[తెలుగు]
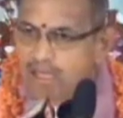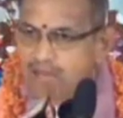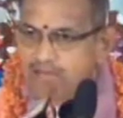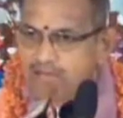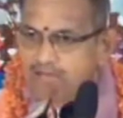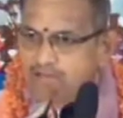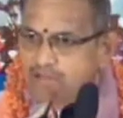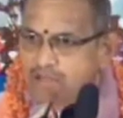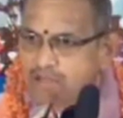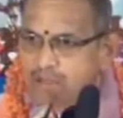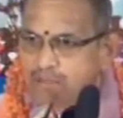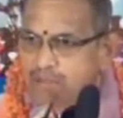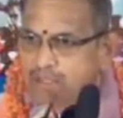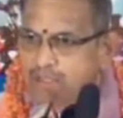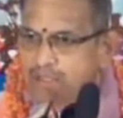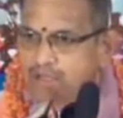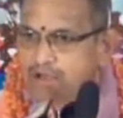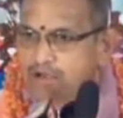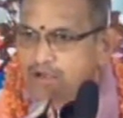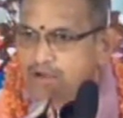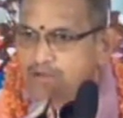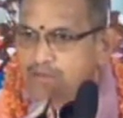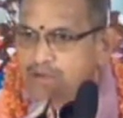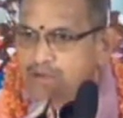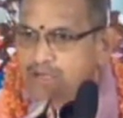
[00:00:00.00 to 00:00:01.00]
ఏ
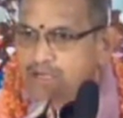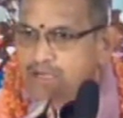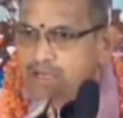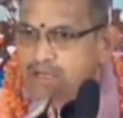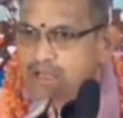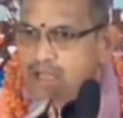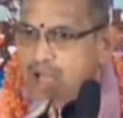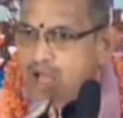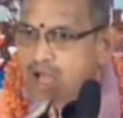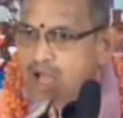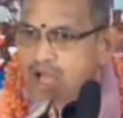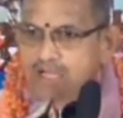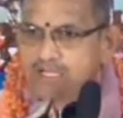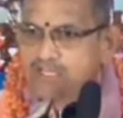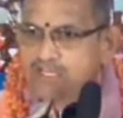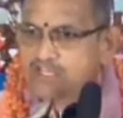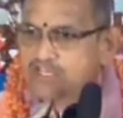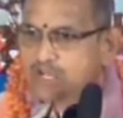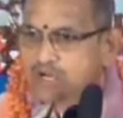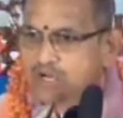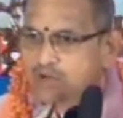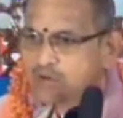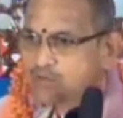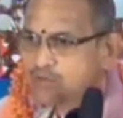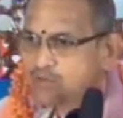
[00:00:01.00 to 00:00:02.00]
విధమైనటువంటి
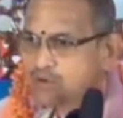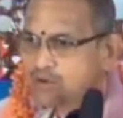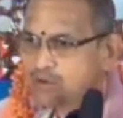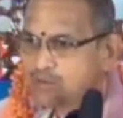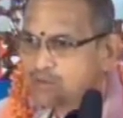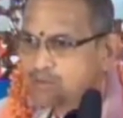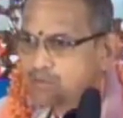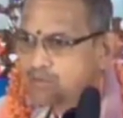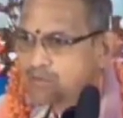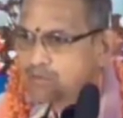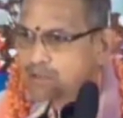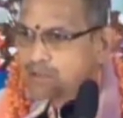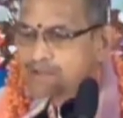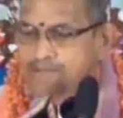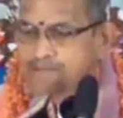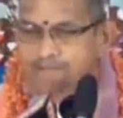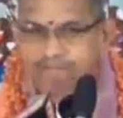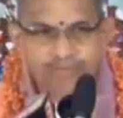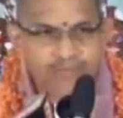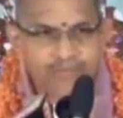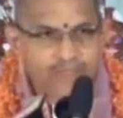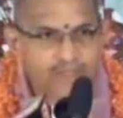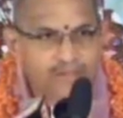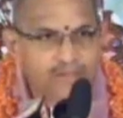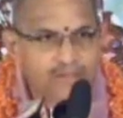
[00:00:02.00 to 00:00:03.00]
ఆంక్షలు ఉండవు
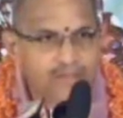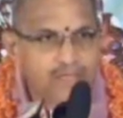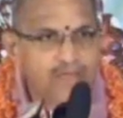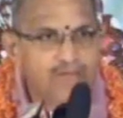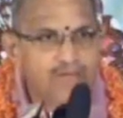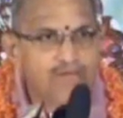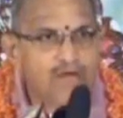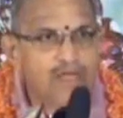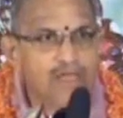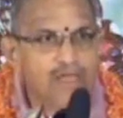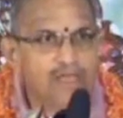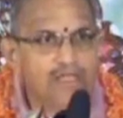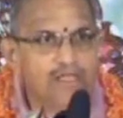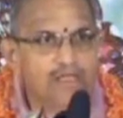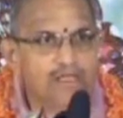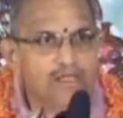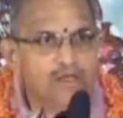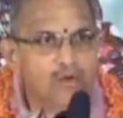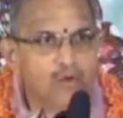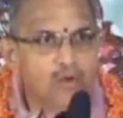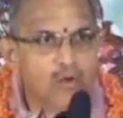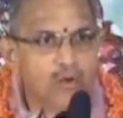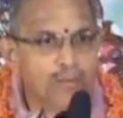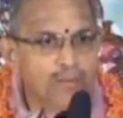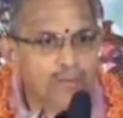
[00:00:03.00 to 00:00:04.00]
దేవాలయం
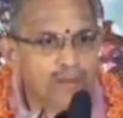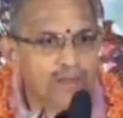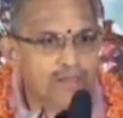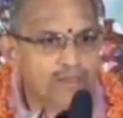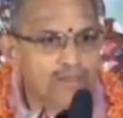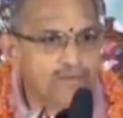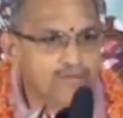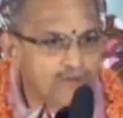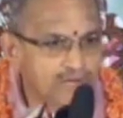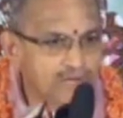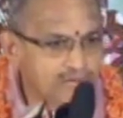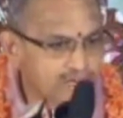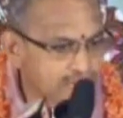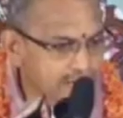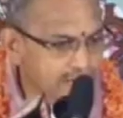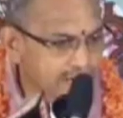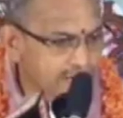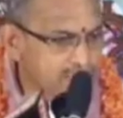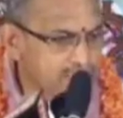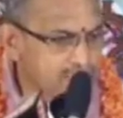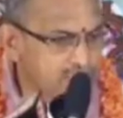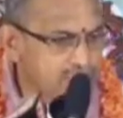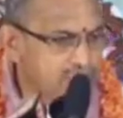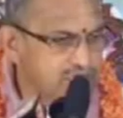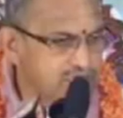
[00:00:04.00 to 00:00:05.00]
లోపలికి వెళ్ళి
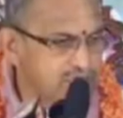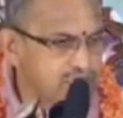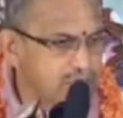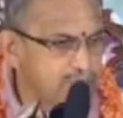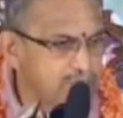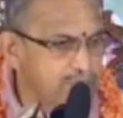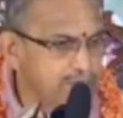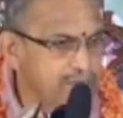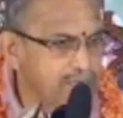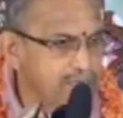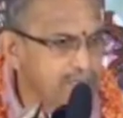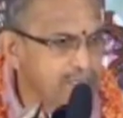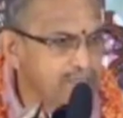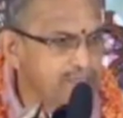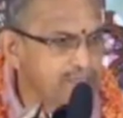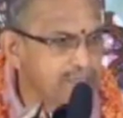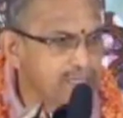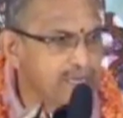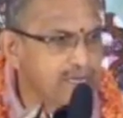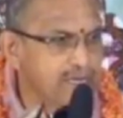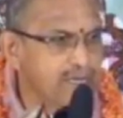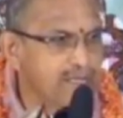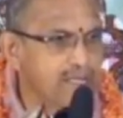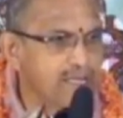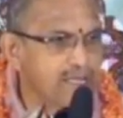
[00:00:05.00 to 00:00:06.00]
ఎడంచేతి పక్కకి
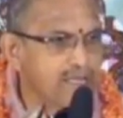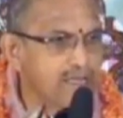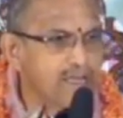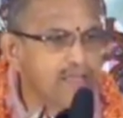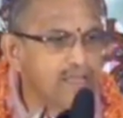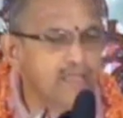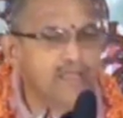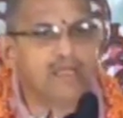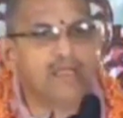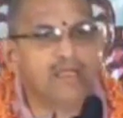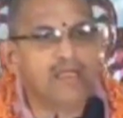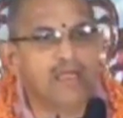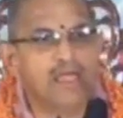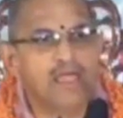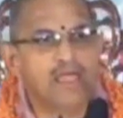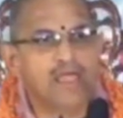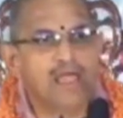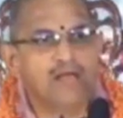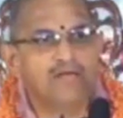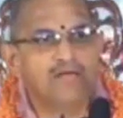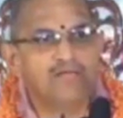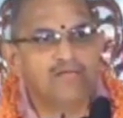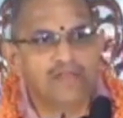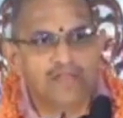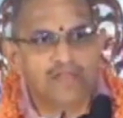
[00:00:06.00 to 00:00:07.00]
తిరగగానే
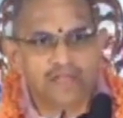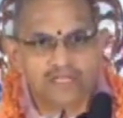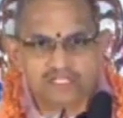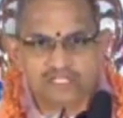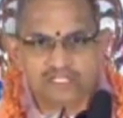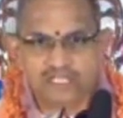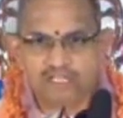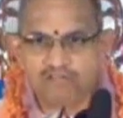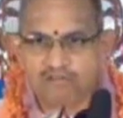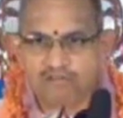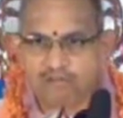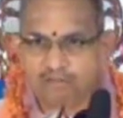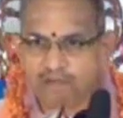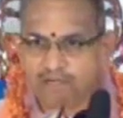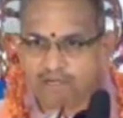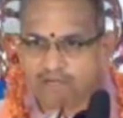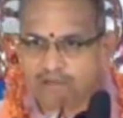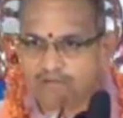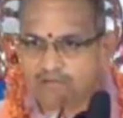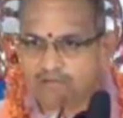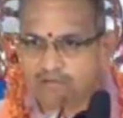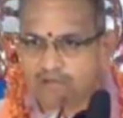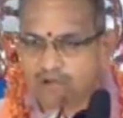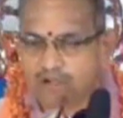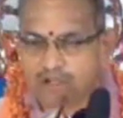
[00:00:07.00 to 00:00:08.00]
వీరశైవ
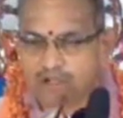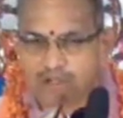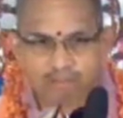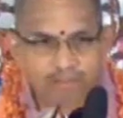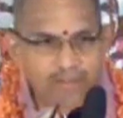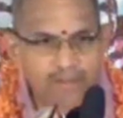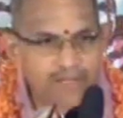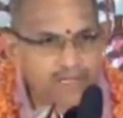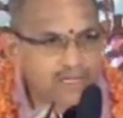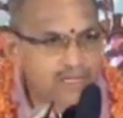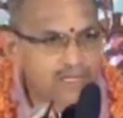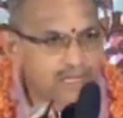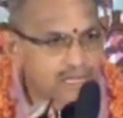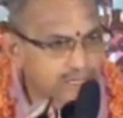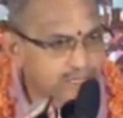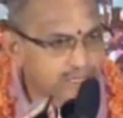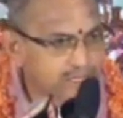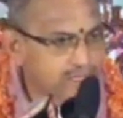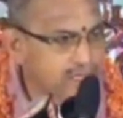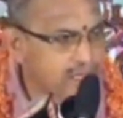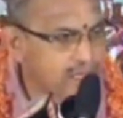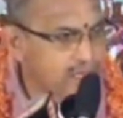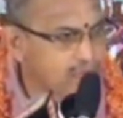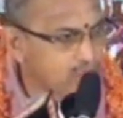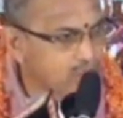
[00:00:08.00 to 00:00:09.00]
మఠం యొక్క
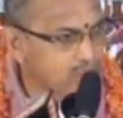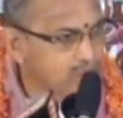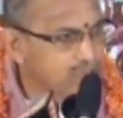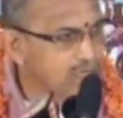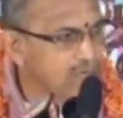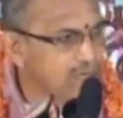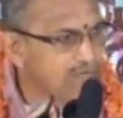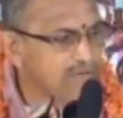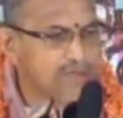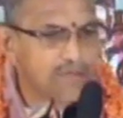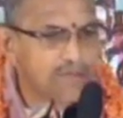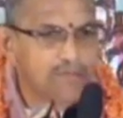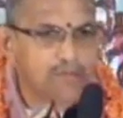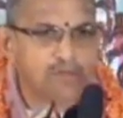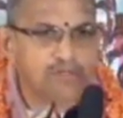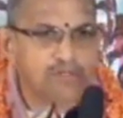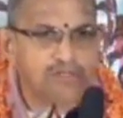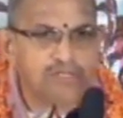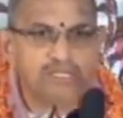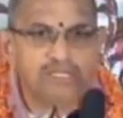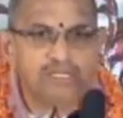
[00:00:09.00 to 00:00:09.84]
మెట్లెక్కి అవతల వైపుకి